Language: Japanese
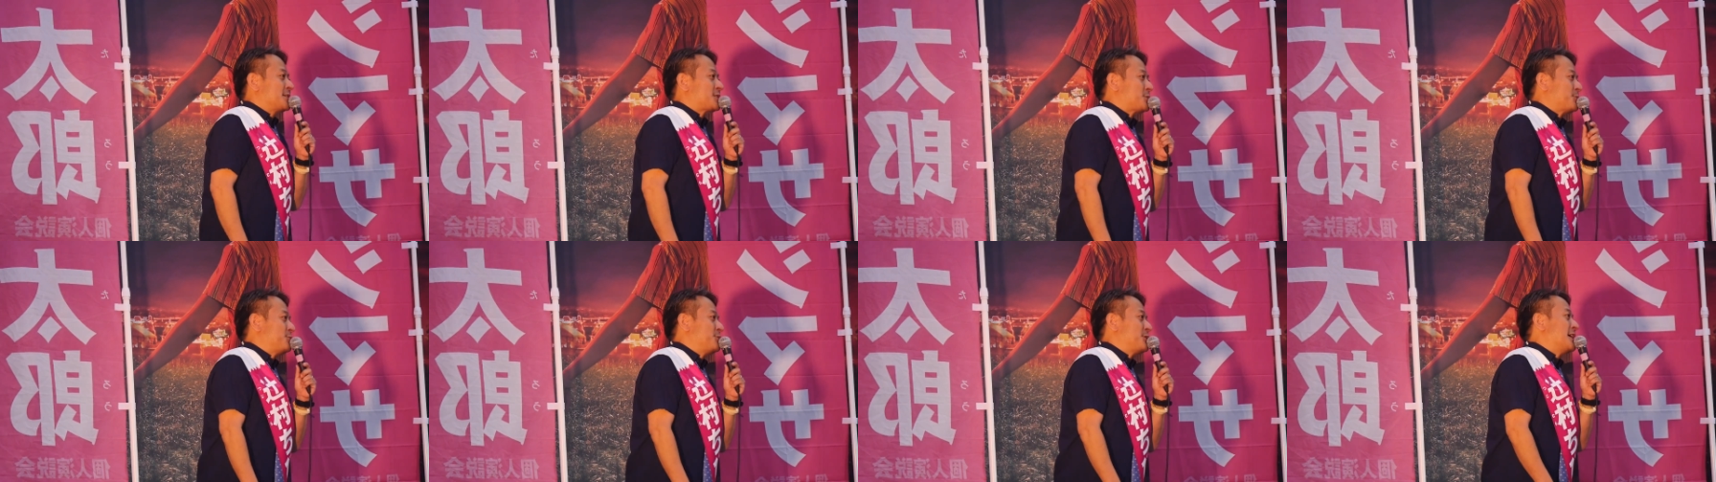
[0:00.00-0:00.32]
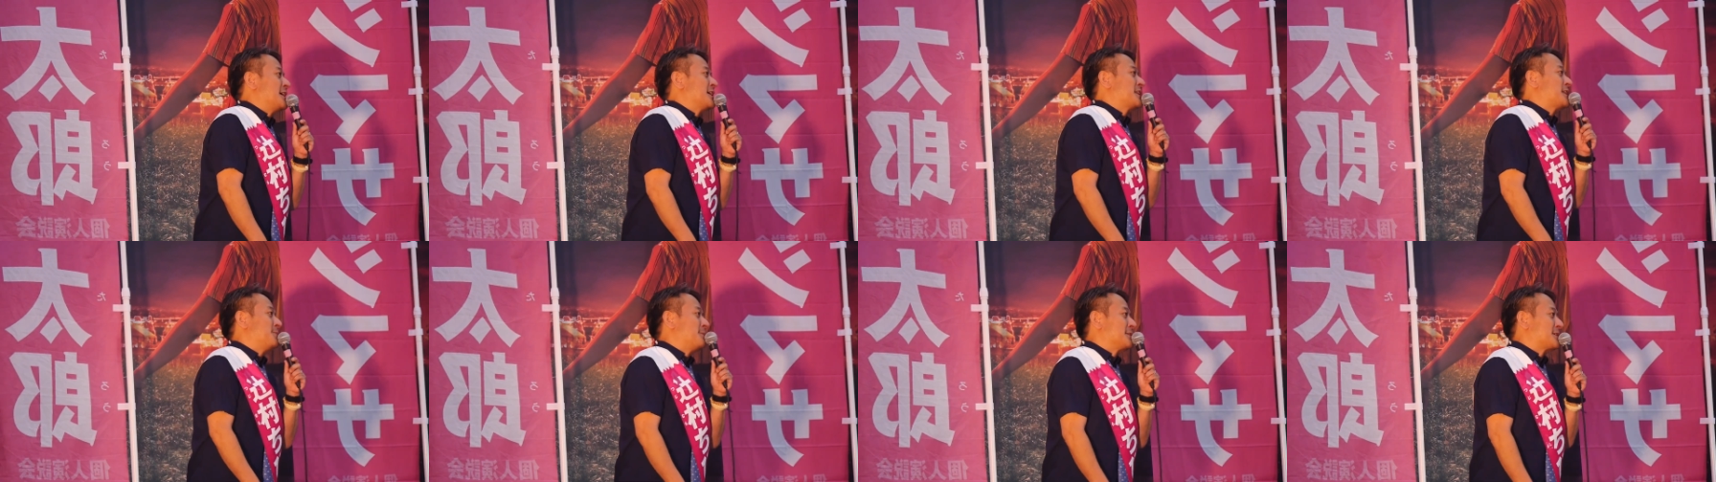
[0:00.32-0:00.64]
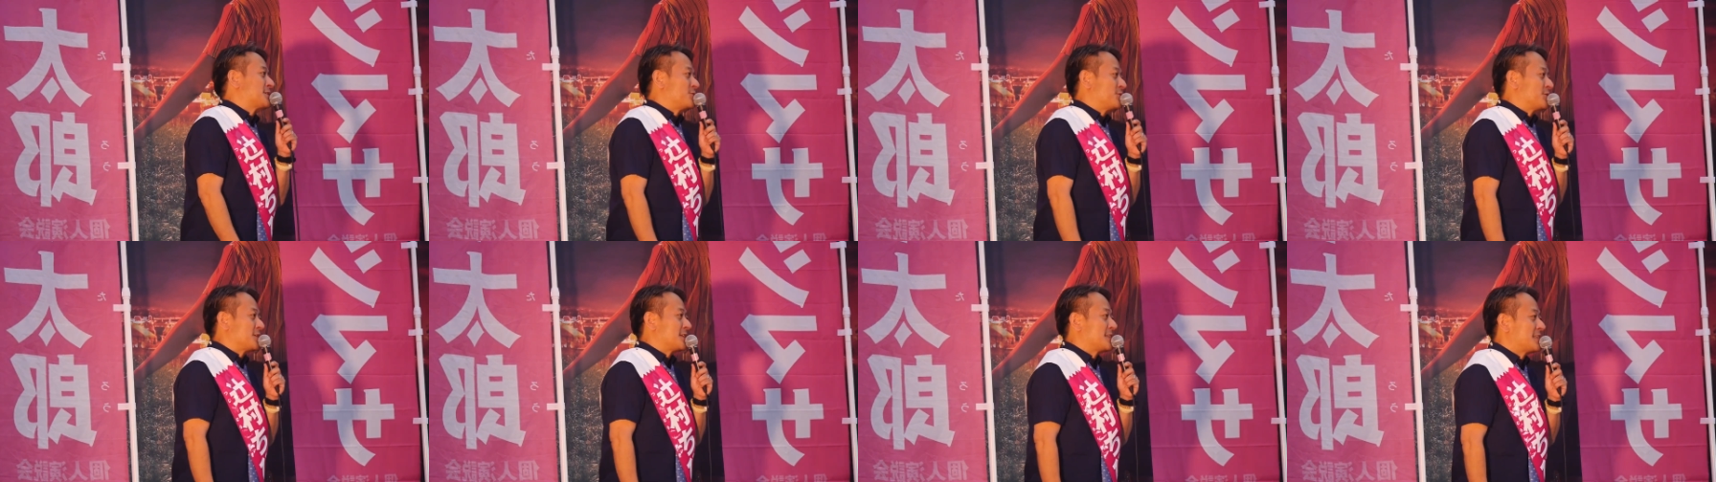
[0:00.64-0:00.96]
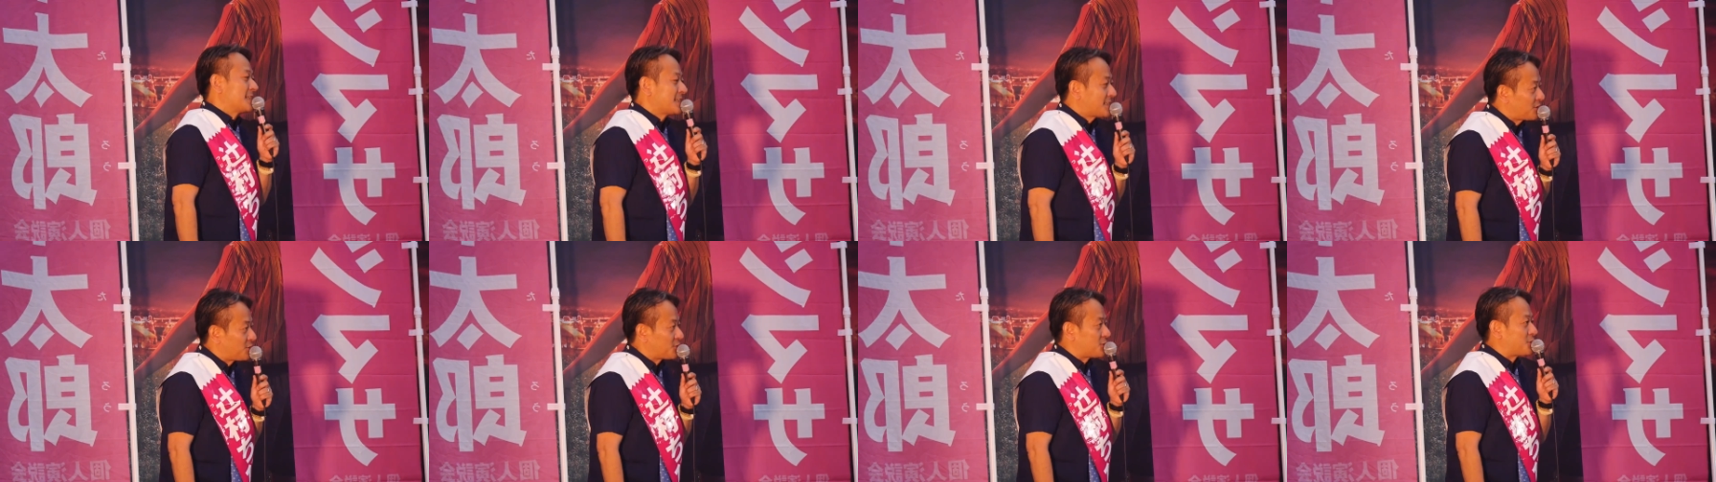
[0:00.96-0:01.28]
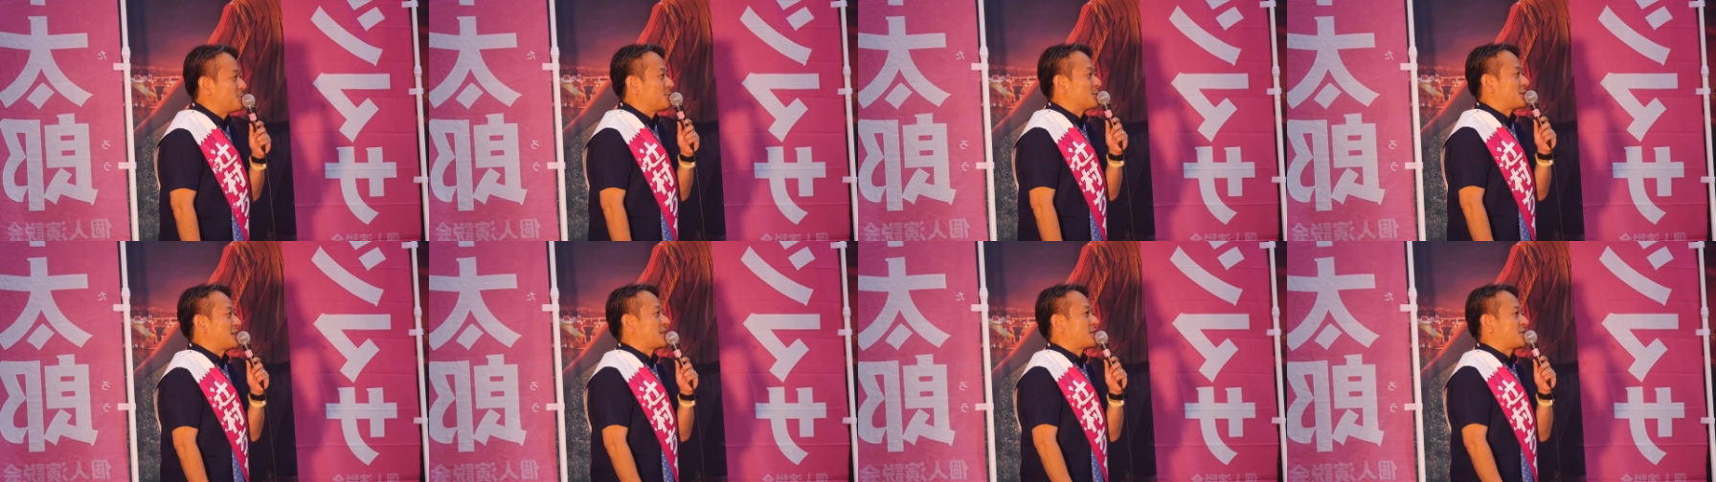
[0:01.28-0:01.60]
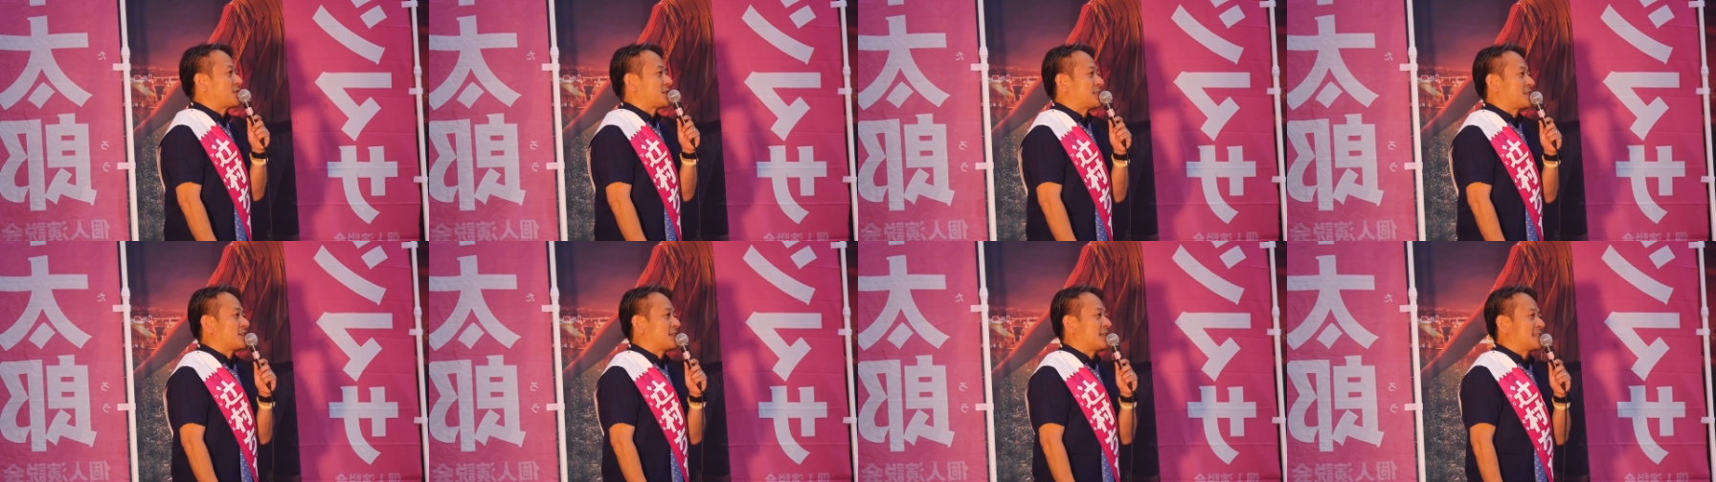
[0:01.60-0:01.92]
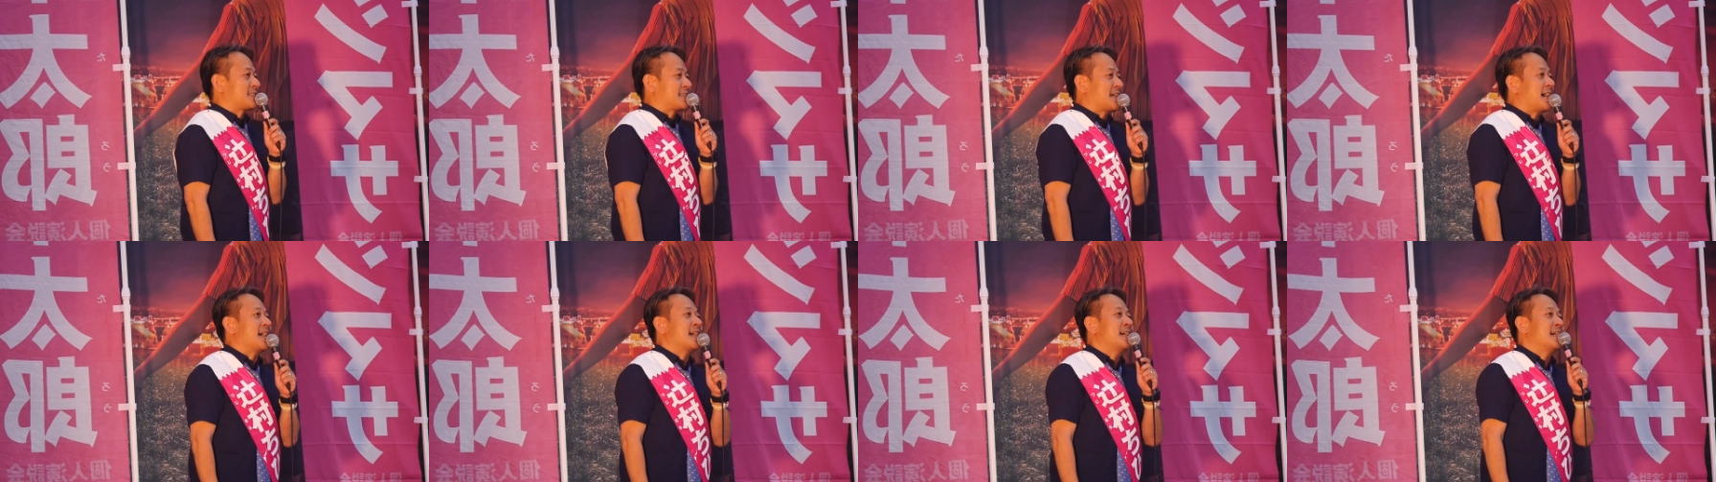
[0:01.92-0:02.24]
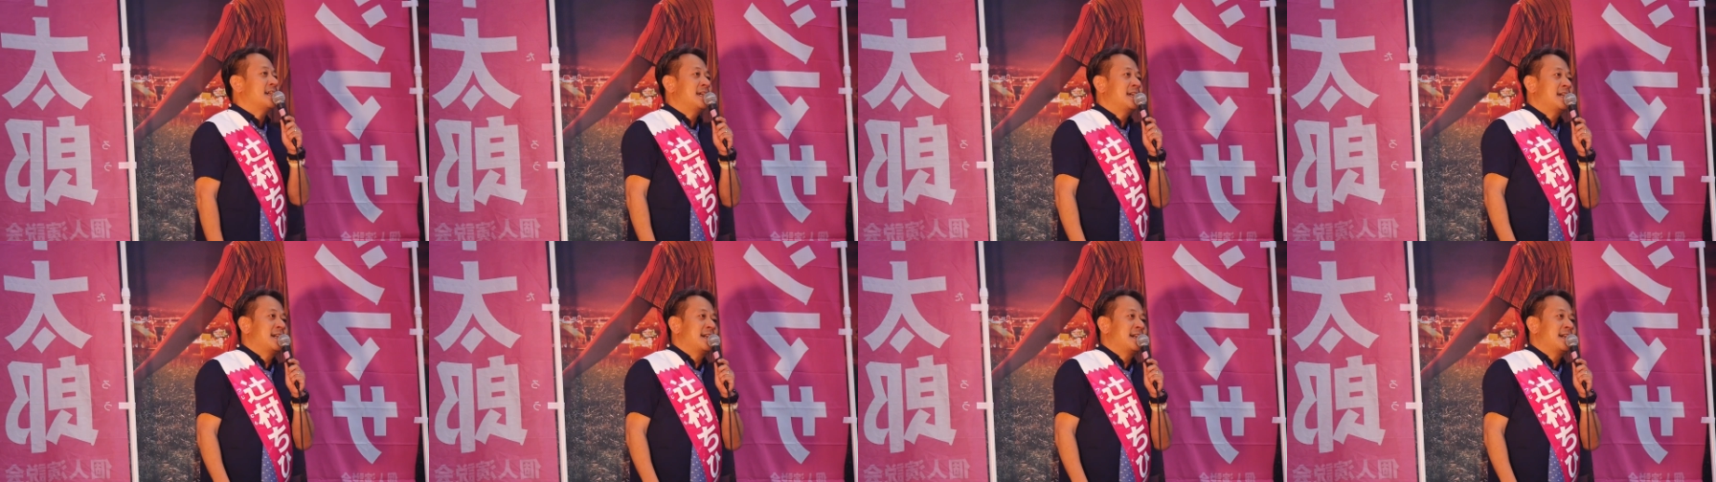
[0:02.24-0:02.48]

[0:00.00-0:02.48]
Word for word: つぶやいてますのでぜひそっちもチェックしてください、